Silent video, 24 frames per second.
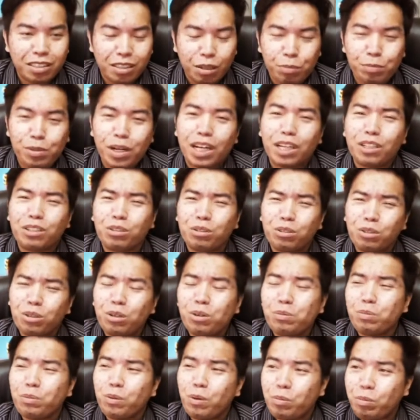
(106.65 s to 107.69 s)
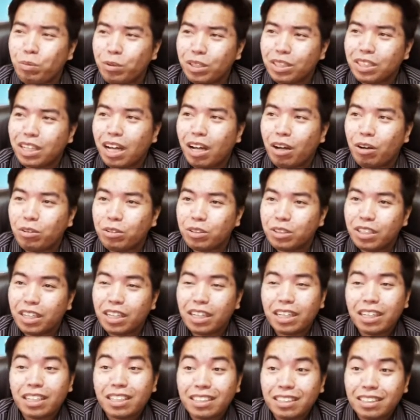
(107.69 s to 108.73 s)
Sa bakasyon ko, pupunta ako
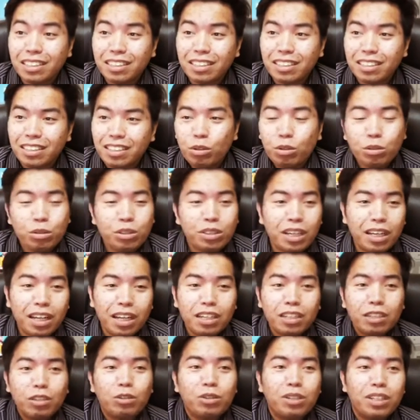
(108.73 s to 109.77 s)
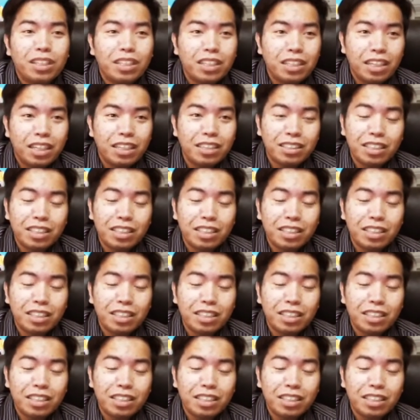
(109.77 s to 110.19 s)
dyan oh, ang lugar yan?